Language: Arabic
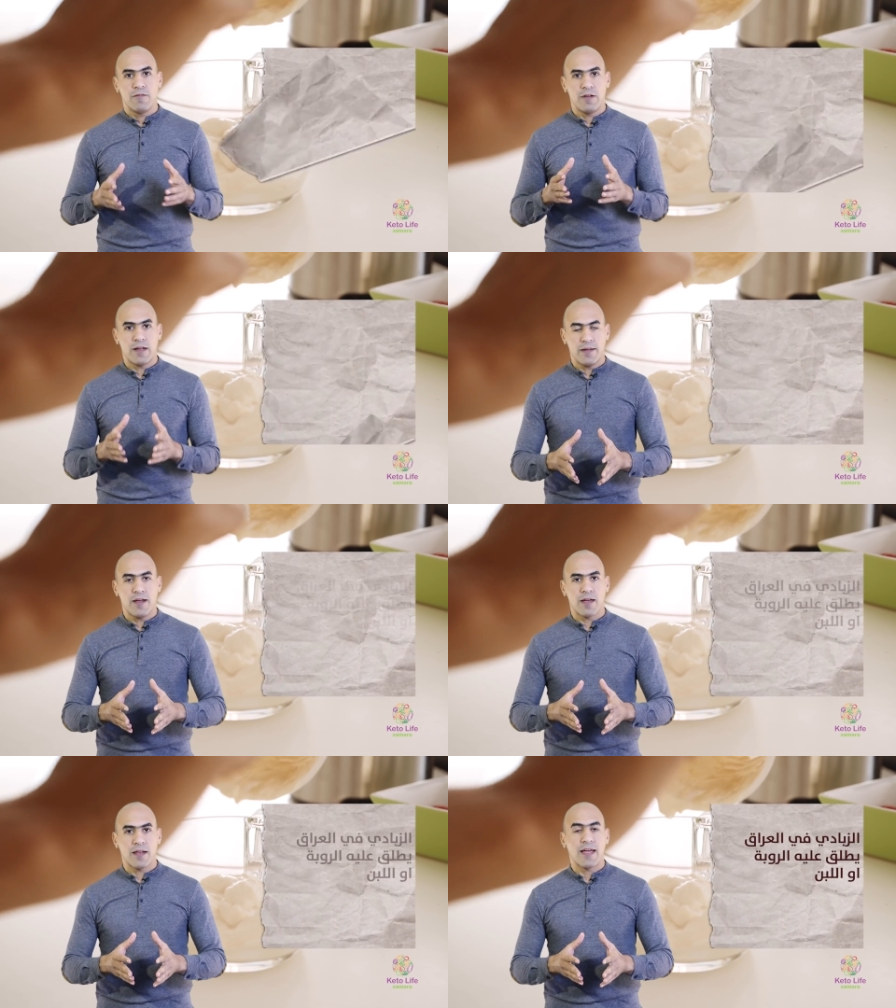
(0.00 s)
في
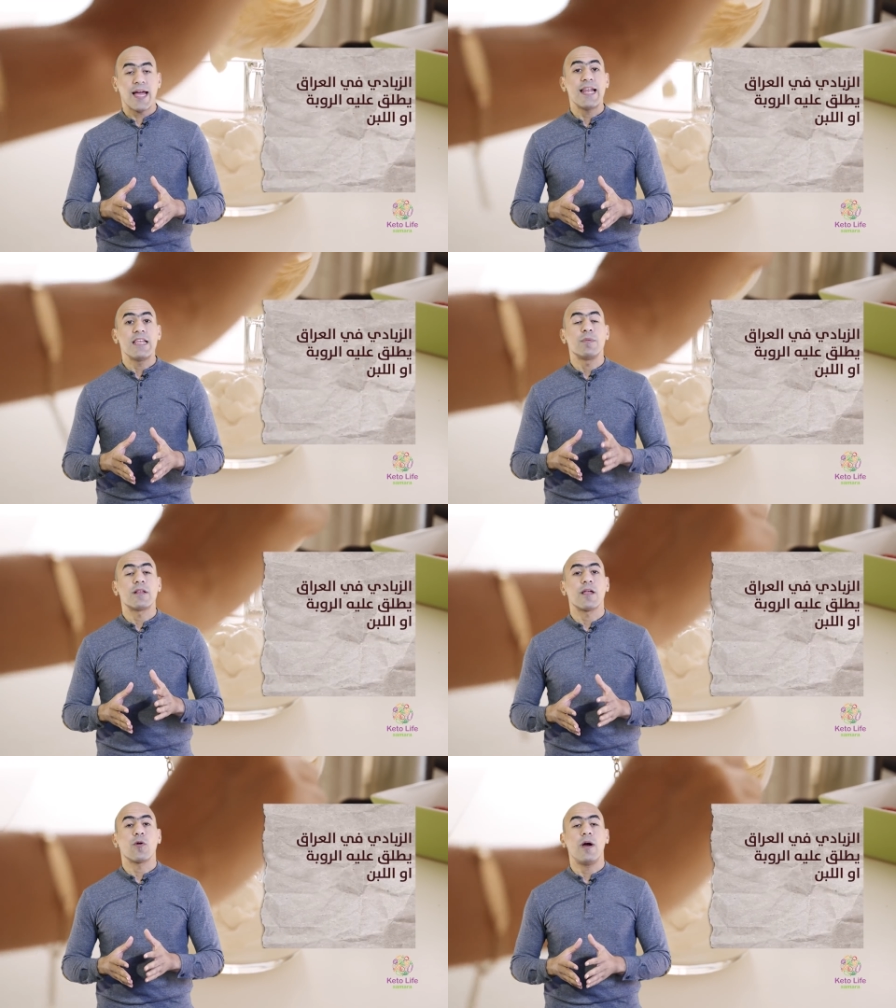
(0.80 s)
العراق الغالي
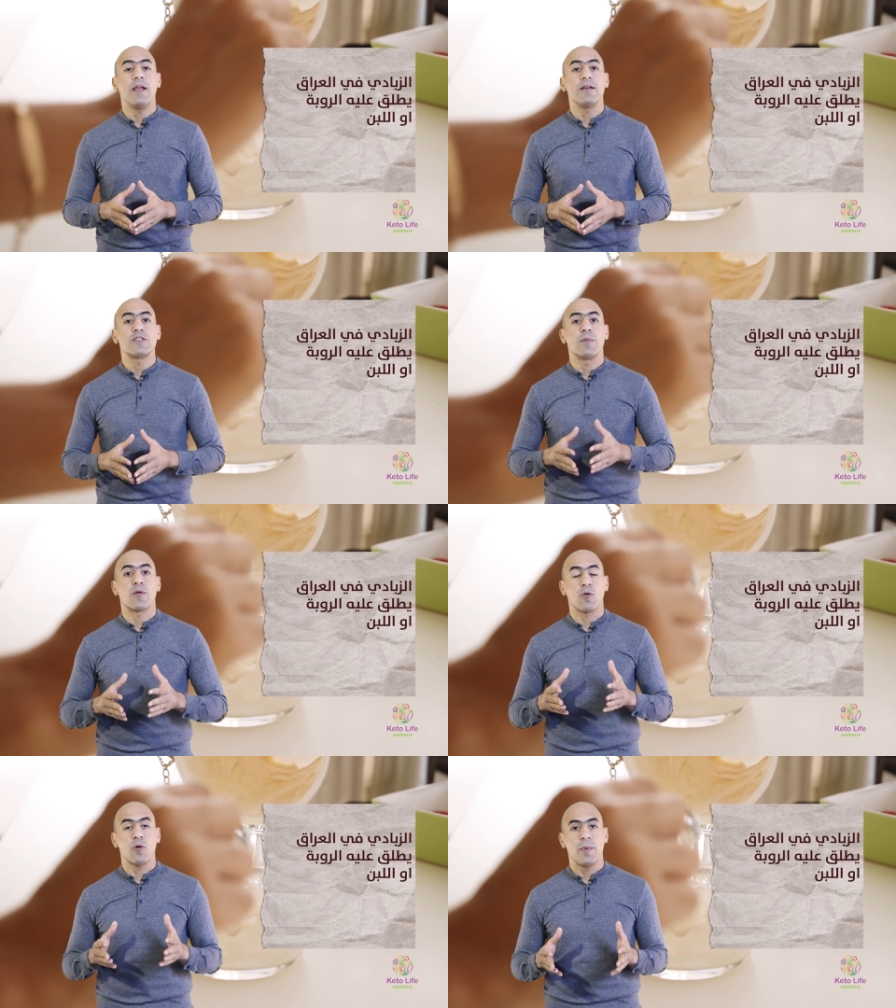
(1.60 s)
بيطلقوا عليه اسم
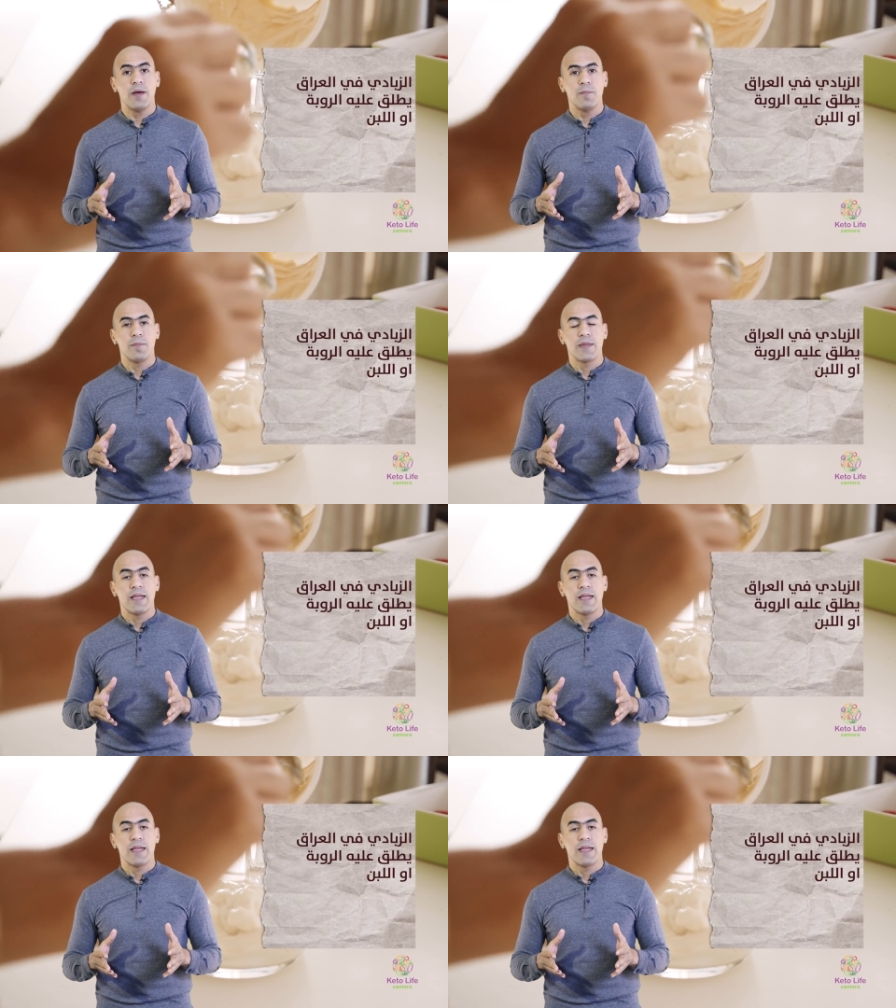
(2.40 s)
الروبا